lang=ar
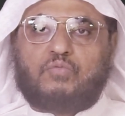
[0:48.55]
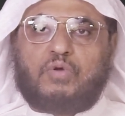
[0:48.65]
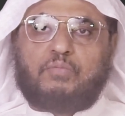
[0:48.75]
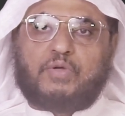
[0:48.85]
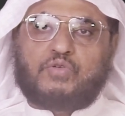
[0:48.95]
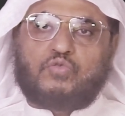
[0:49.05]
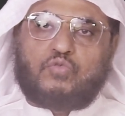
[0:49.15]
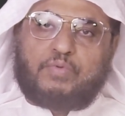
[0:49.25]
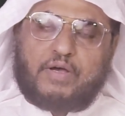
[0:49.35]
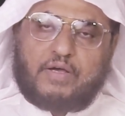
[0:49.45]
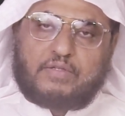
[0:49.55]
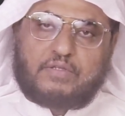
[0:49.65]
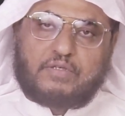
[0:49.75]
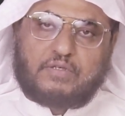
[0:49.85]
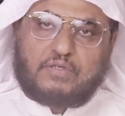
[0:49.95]

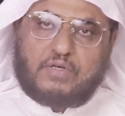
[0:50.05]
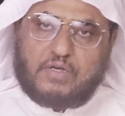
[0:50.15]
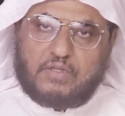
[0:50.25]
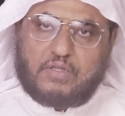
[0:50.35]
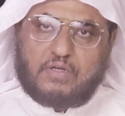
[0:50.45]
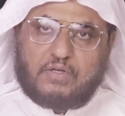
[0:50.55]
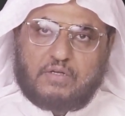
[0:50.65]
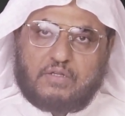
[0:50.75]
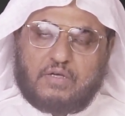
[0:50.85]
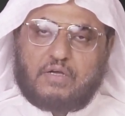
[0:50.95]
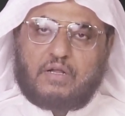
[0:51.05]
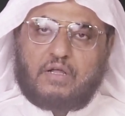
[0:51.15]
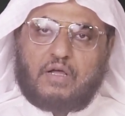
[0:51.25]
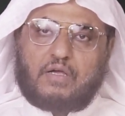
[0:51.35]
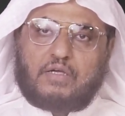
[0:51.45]
والمنصوبات أيضا
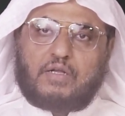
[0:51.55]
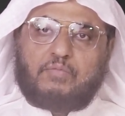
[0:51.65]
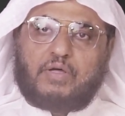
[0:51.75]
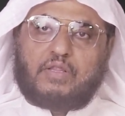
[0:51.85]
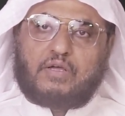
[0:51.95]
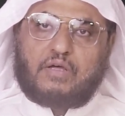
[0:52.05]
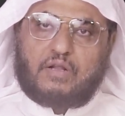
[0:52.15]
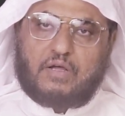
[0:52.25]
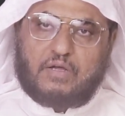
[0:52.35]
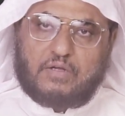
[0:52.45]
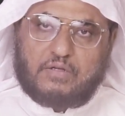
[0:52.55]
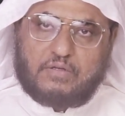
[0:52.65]
ذكرها حينما ذكر